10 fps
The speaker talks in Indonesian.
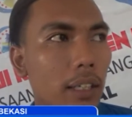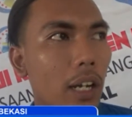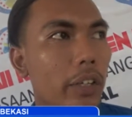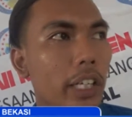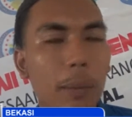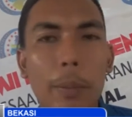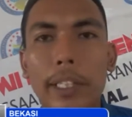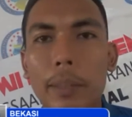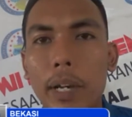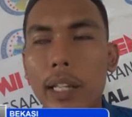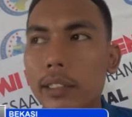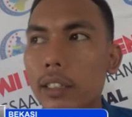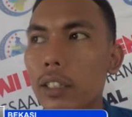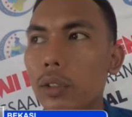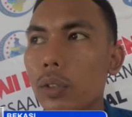kalau di Kabupaten Bekasi
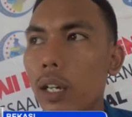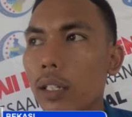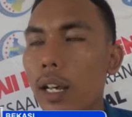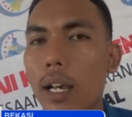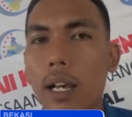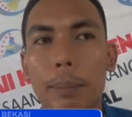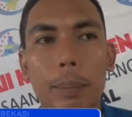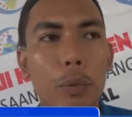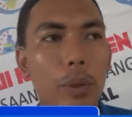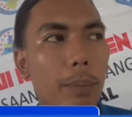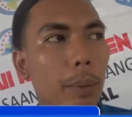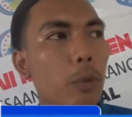ini tuh ada pemuda,